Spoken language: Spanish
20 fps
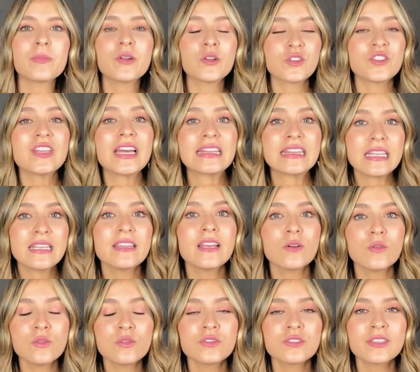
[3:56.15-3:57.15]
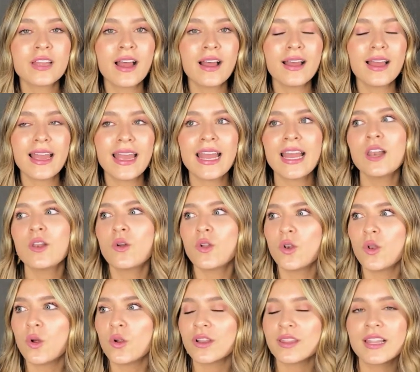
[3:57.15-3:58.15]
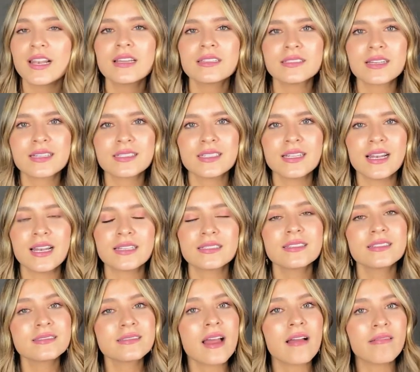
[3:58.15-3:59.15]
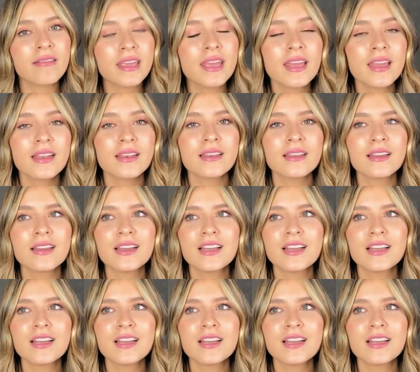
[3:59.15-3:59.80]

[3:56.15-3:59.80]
Pero si a ti te gusta, el olor de las axilas está bien.